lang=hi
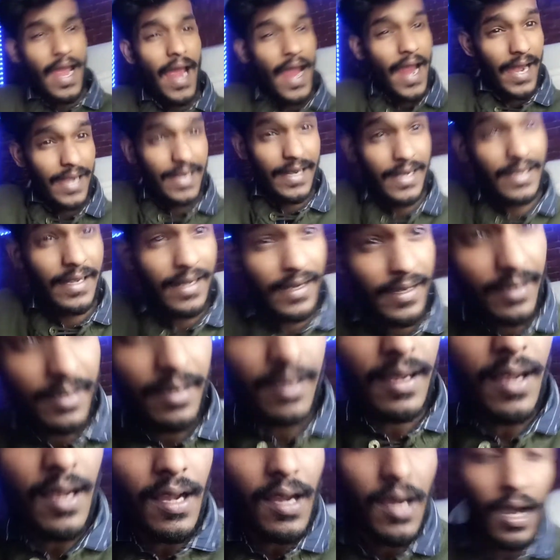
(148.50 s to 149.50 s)
एडिट
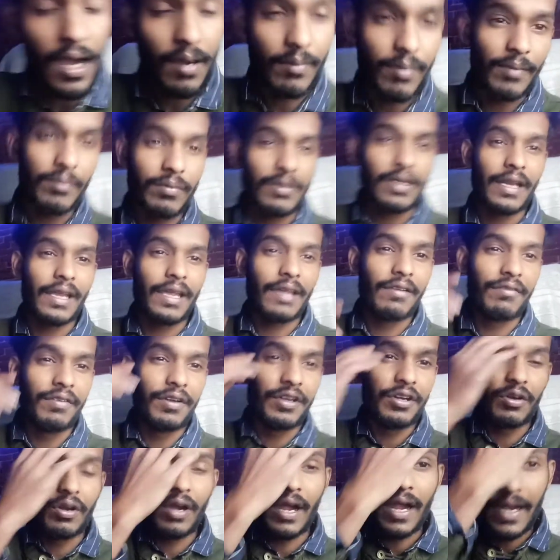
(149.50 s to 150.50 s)
अब हम करेंगे
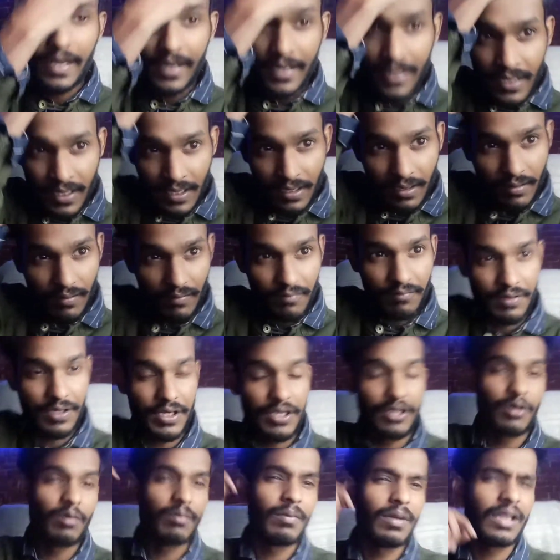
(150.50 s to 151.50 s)
वीडियो एडिट
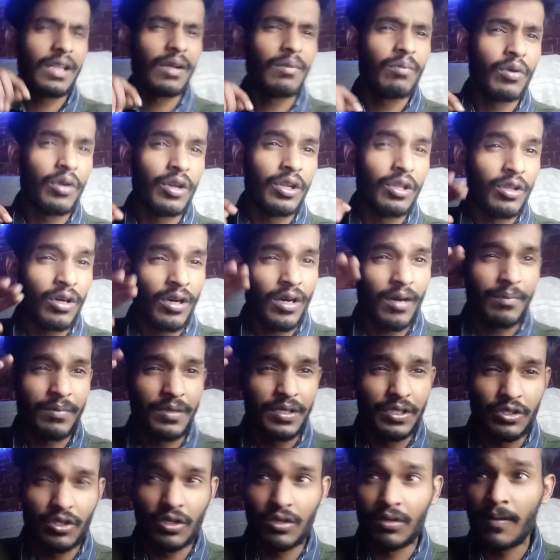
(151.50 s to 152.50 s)
वीडियो मतलब बोले तो
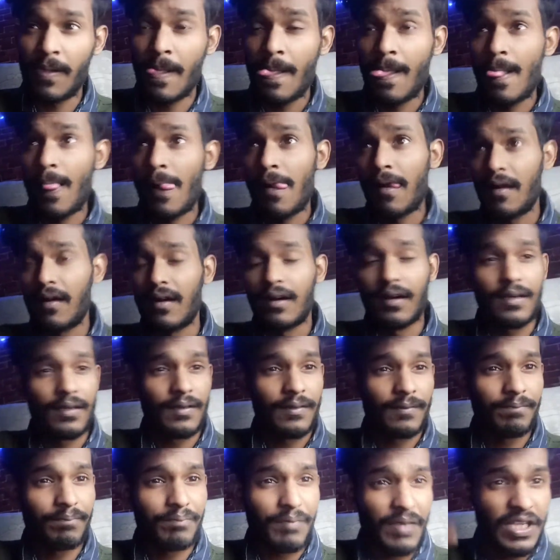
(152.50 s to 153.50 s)
अपनी जो
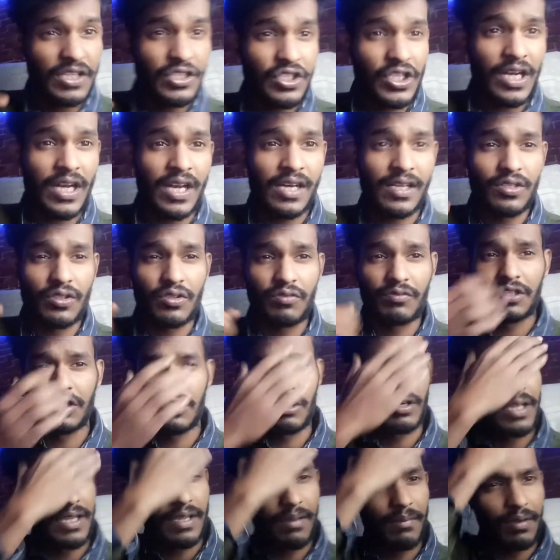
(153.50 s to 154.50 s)
मेन चैनल की जो
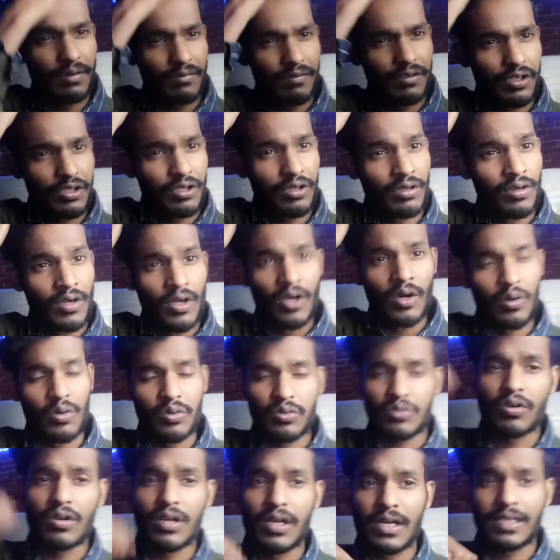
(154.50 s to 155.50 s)
वीडियो है गेमिंग वीडियो
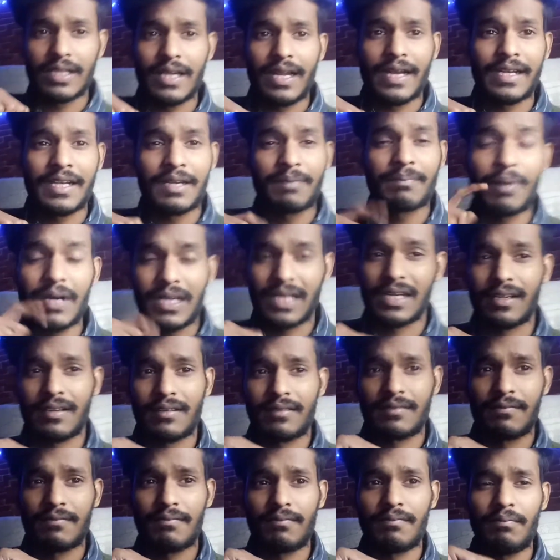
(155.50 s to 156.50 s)
उसको करते हैं एडिट बट
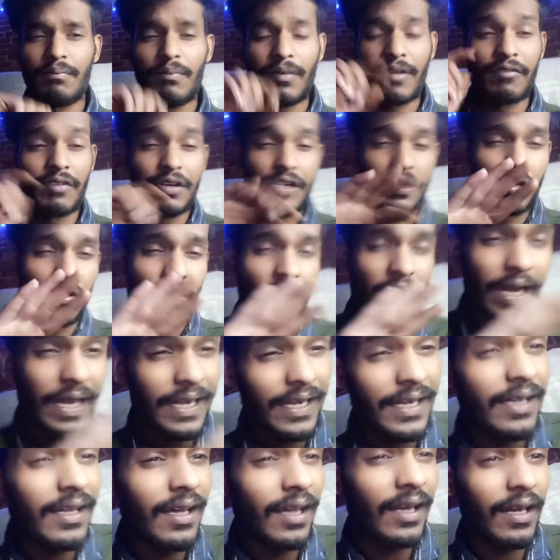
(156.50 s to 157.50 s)
मैं वीडियो
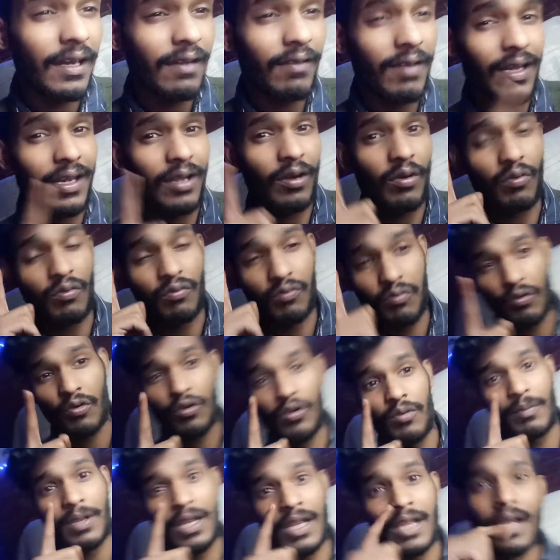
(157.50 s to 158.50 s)
एडिट करने वाला हूँ फ़ोन
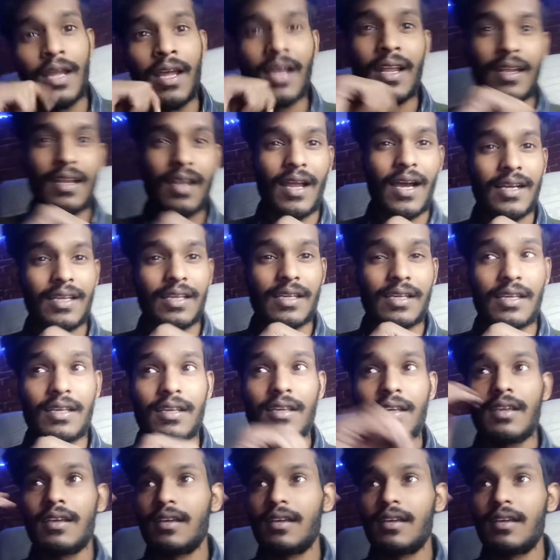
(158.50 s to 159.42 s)
में ना कि